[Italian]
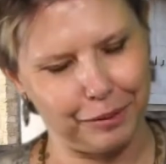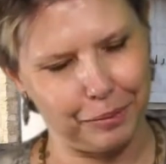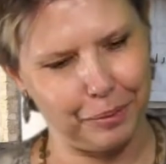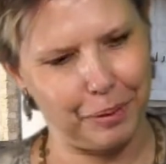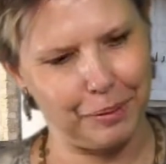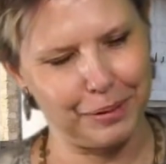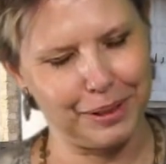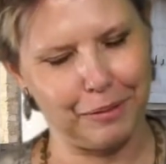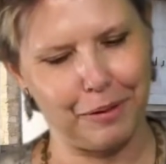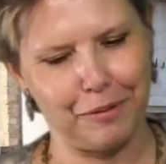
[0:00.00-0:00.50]

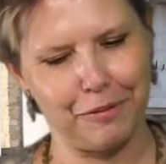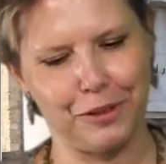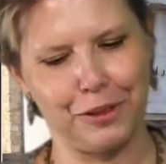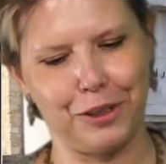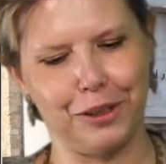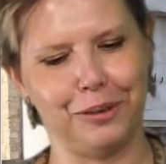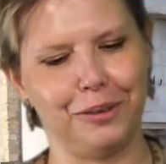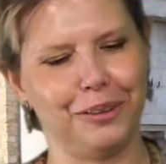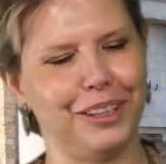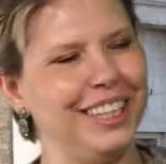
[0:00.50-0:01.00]
Dobbiamo, stiamo
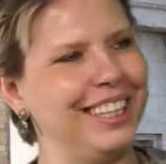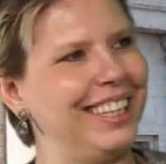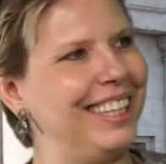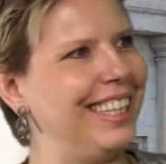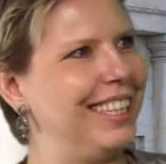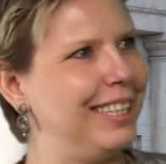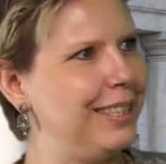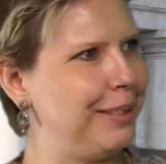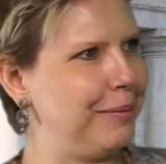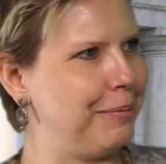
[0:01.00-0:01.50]
facendo
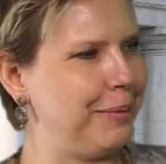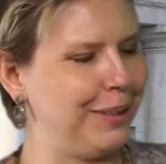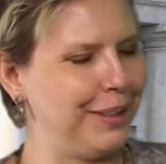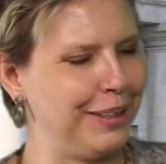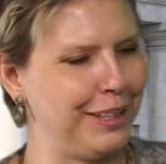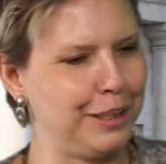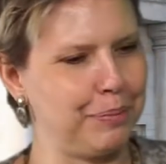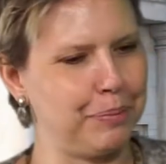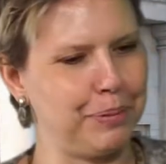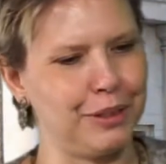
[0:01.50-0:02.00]

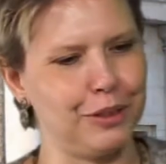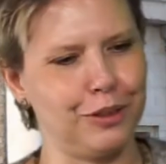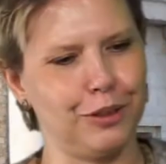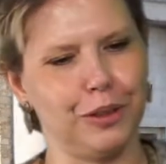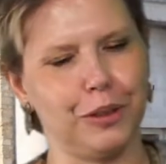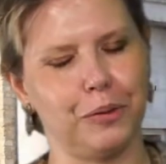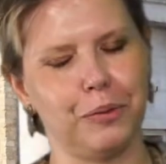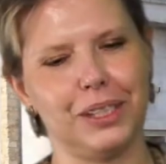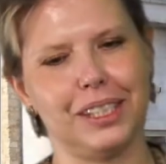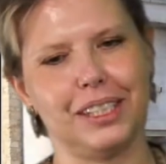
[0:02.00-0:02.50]
l'ennesima
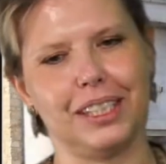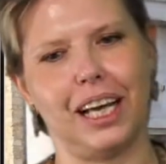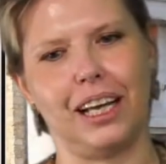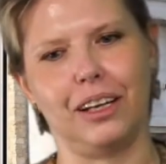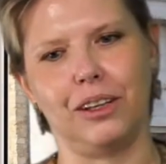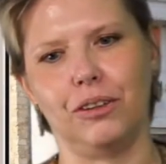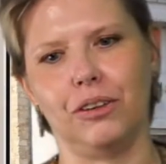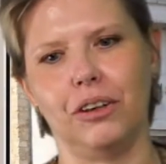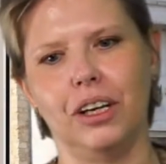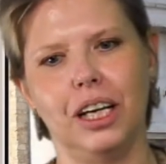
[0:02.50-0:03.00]
espansione
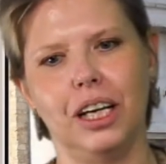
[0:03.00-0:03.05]
quest'anno